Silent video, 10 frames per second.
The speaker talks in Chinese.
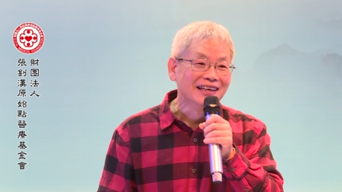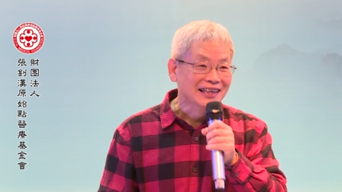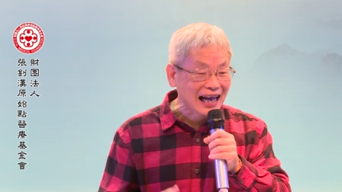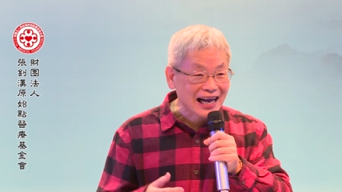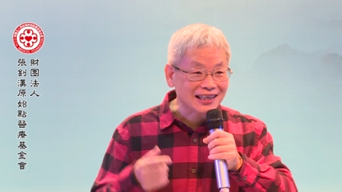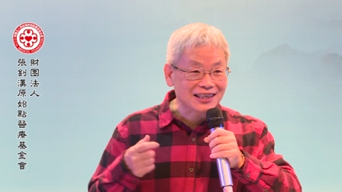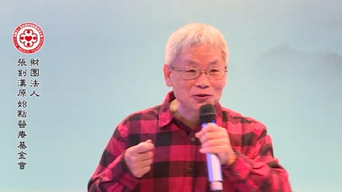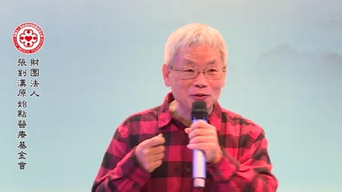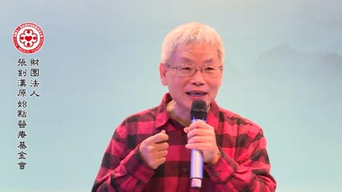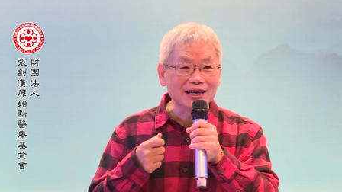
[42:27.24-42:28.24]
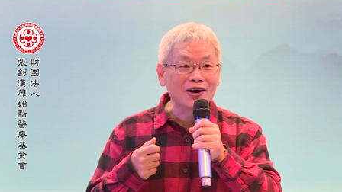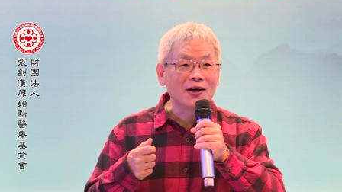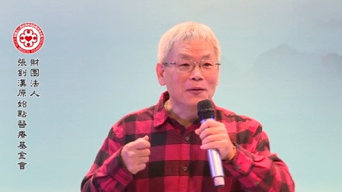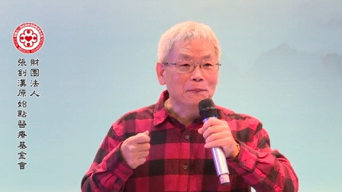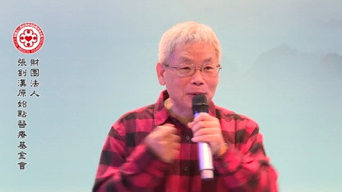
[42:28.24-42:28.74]
他以为
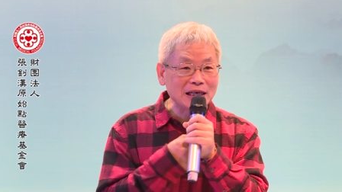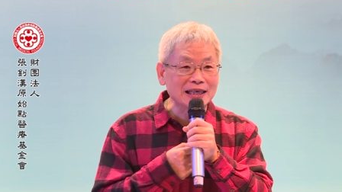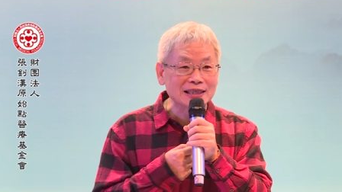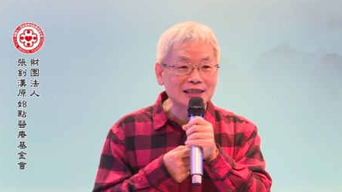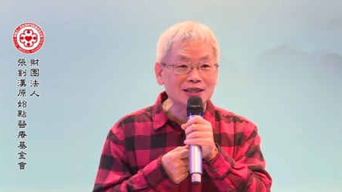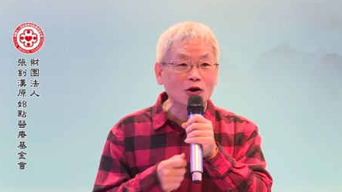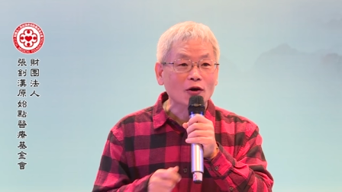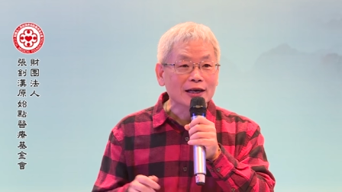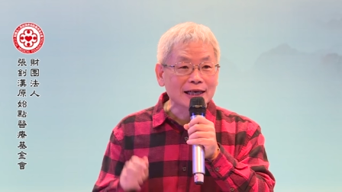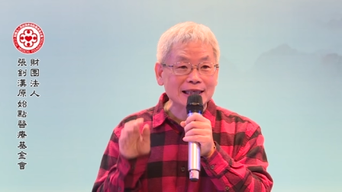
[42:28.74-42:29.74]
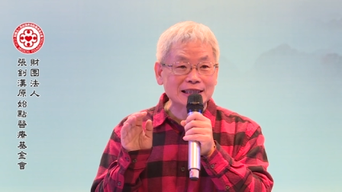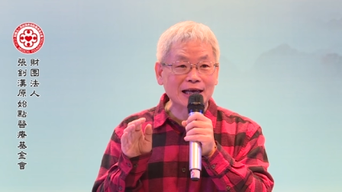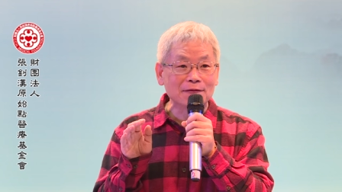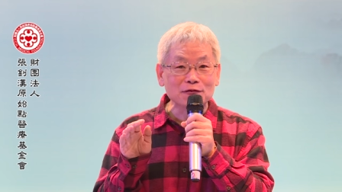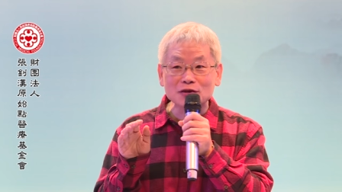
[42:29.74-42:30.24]
批了之后那个
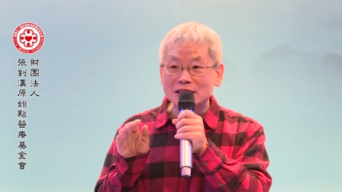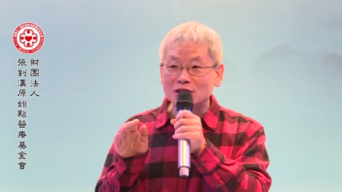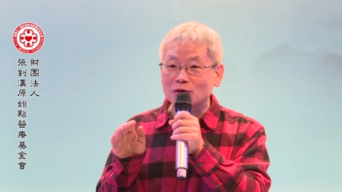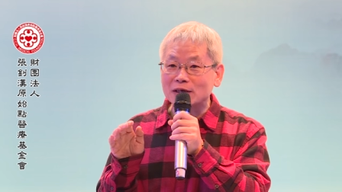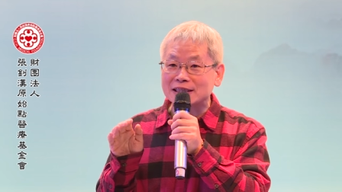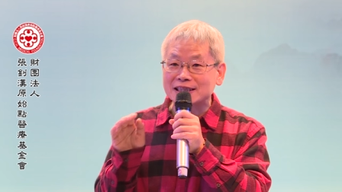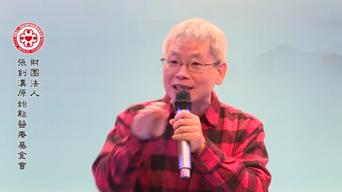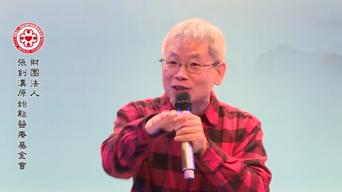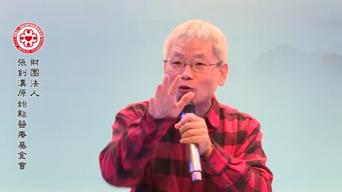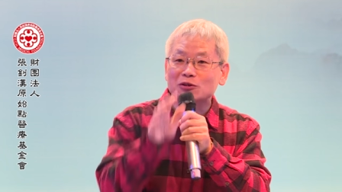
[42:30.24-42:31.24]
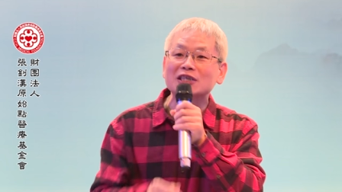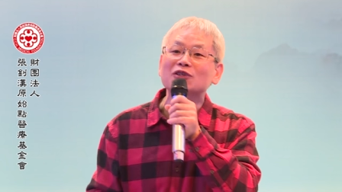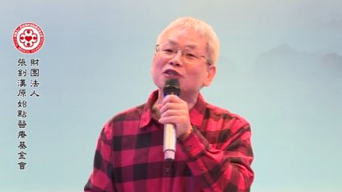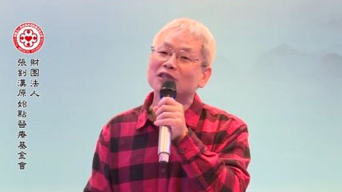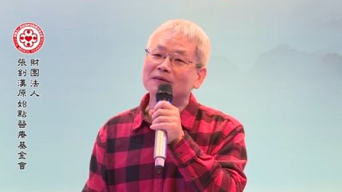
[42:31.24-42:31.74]
成分就会渗透进
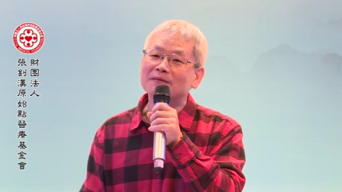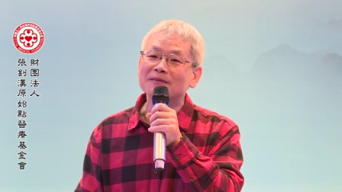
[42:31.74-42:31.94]
去。